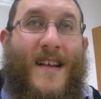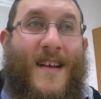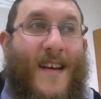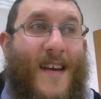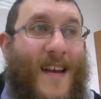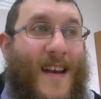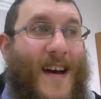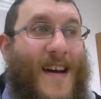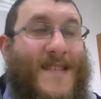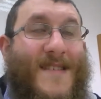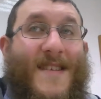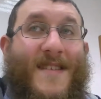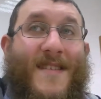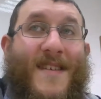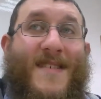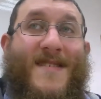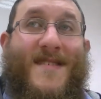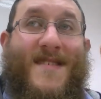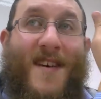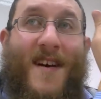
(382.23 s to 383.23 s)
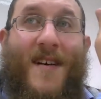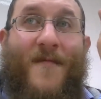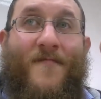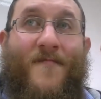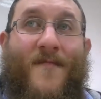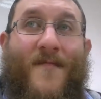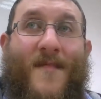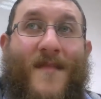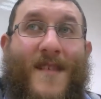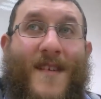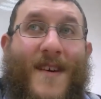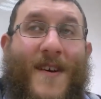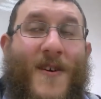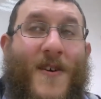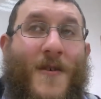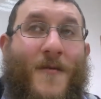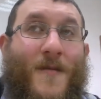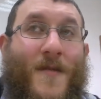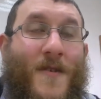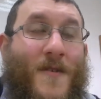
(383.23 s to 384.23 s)
que la ascendencia es
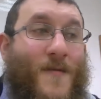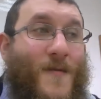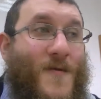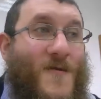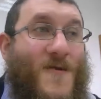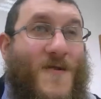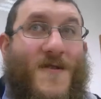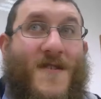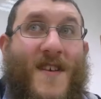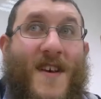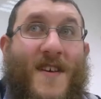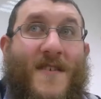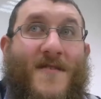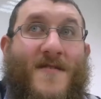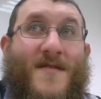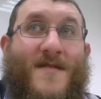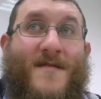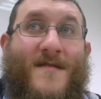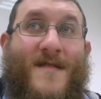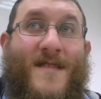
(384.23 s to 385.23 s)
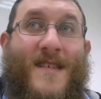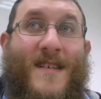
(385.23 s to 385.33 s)
como muchos ceros.